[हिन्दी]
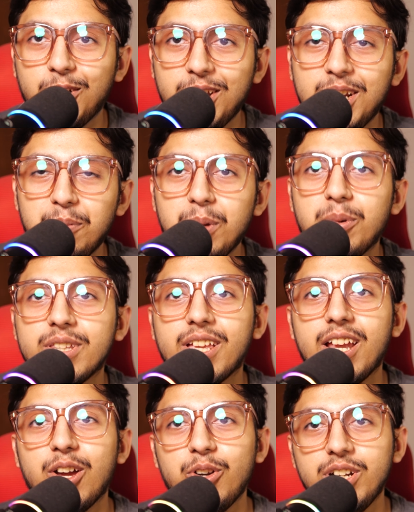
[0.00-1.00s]
ई बेहतर
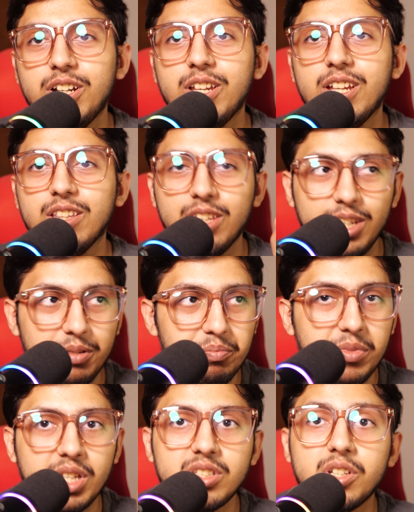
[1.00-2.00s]
है और ई गंदी है
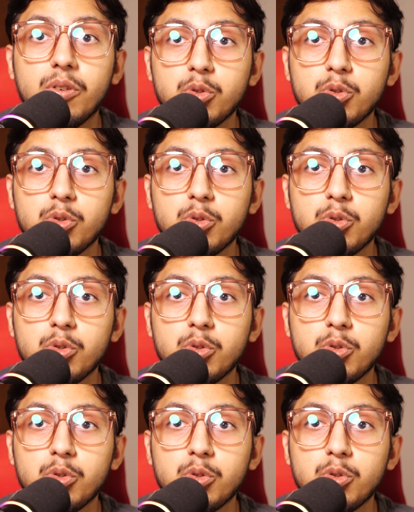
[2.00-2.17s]
कंसर